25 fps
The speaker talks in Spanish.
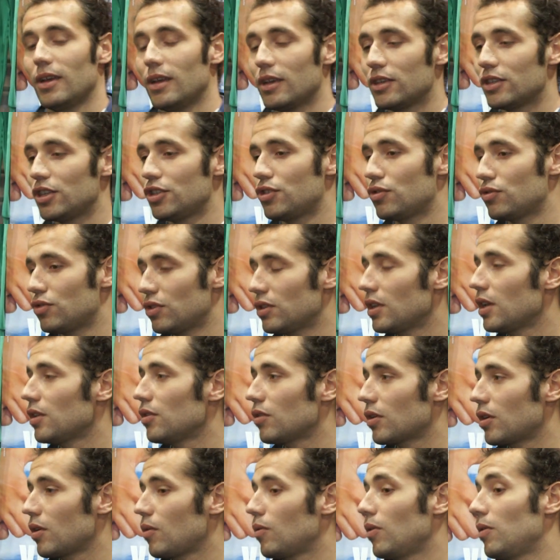6 o 7
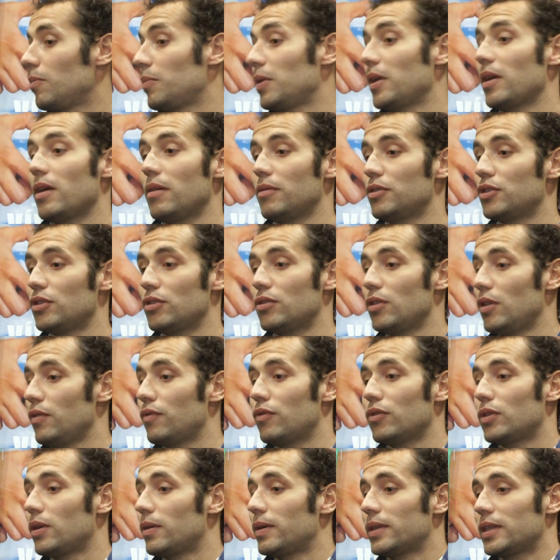años que jugué en Primera División no
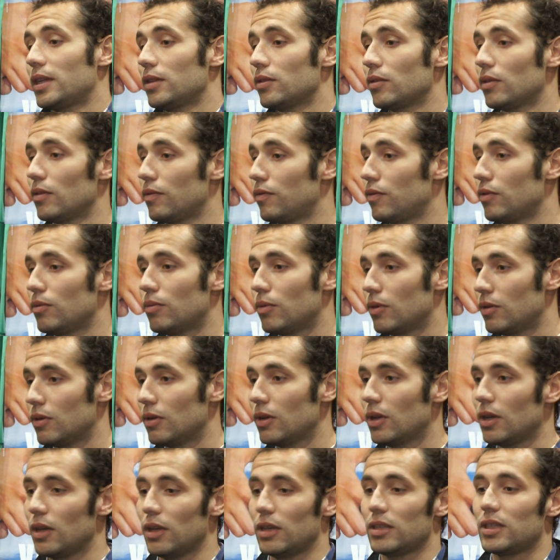disfrutaba tanto del fútbol.
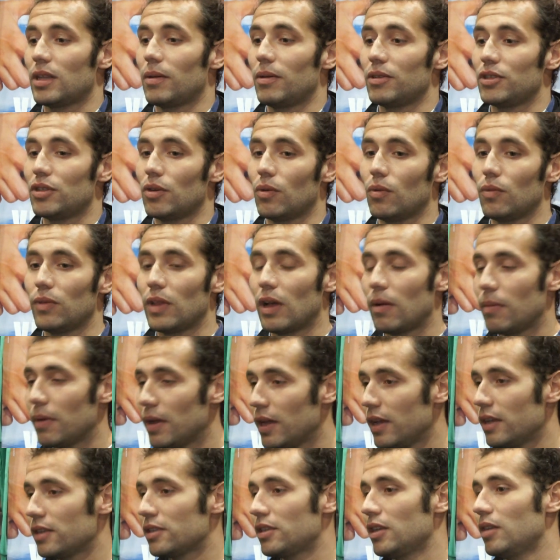Estaba en Segunda
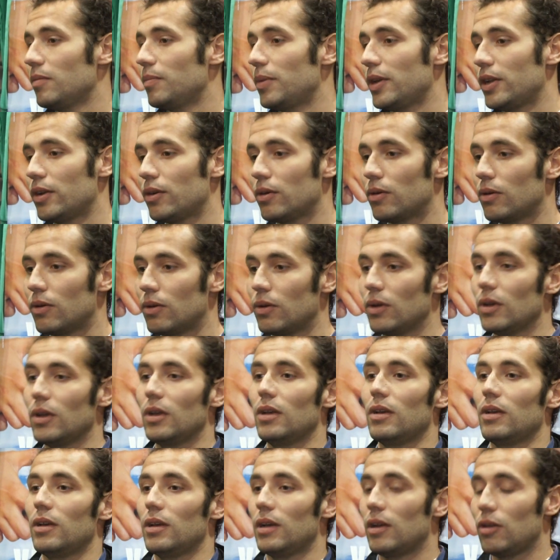B, sí, pero
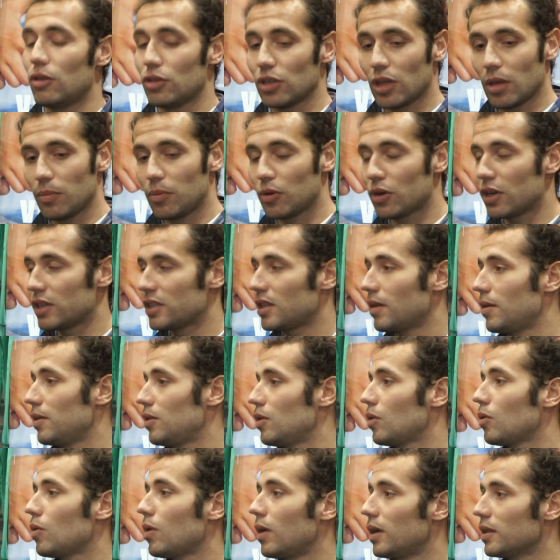los equipos que estaban
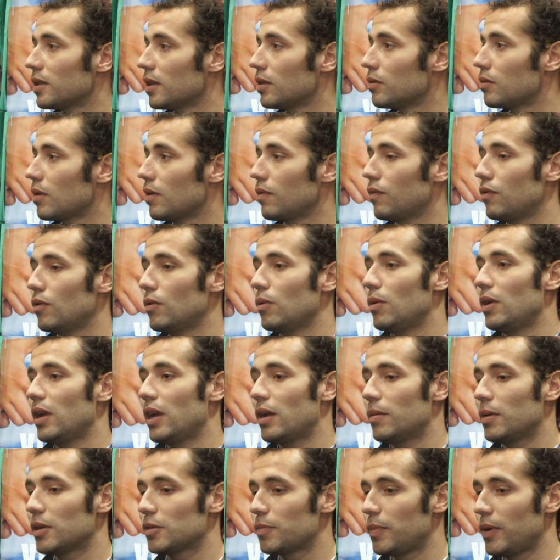no jugaban tanto al fútbol, era más